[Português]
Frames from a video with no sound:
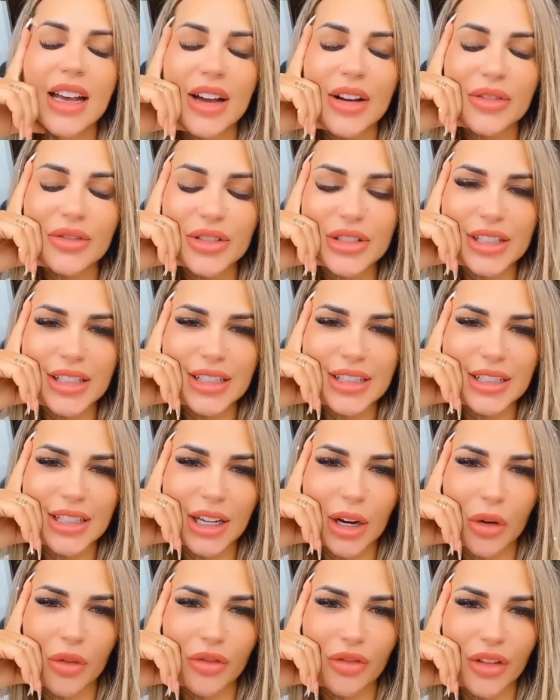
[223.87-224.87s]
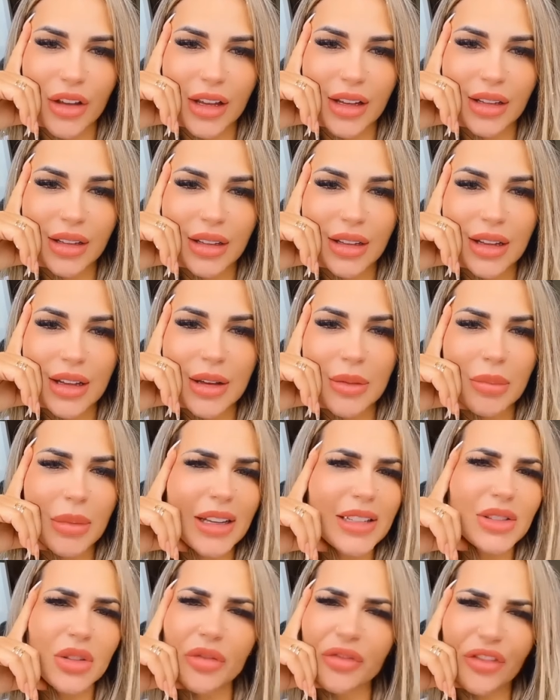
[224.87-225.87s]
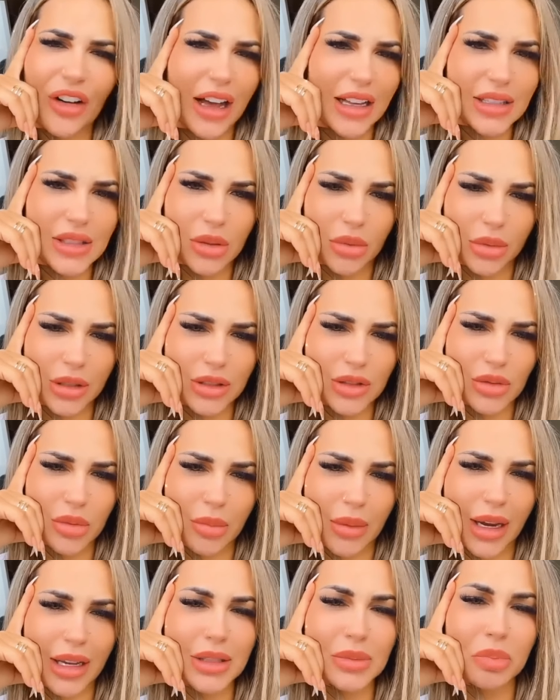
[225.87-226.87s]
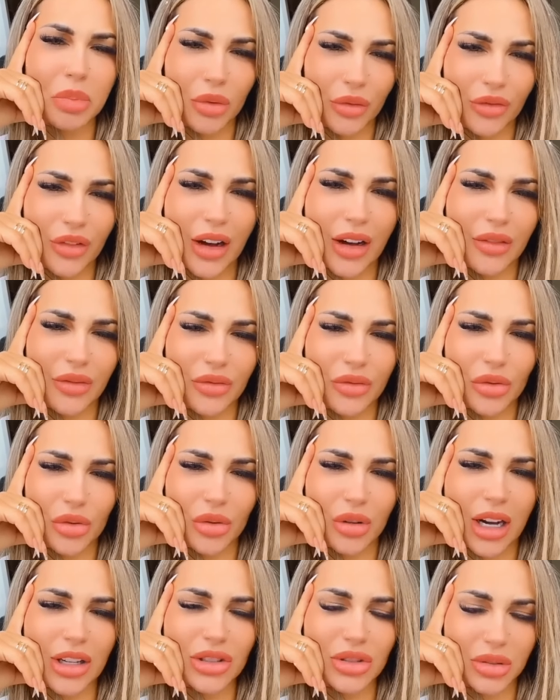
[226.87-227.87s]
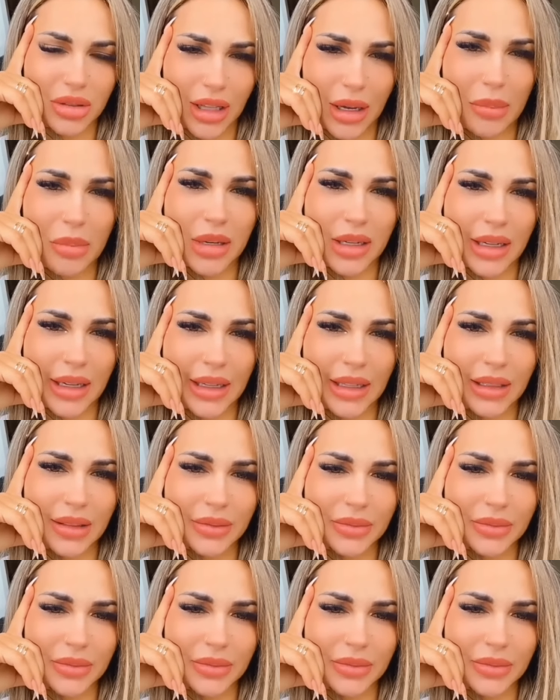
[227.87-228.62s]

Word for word: Vocês irão ver. Mas não façam isso mais, por favor. Ajuda a mãe,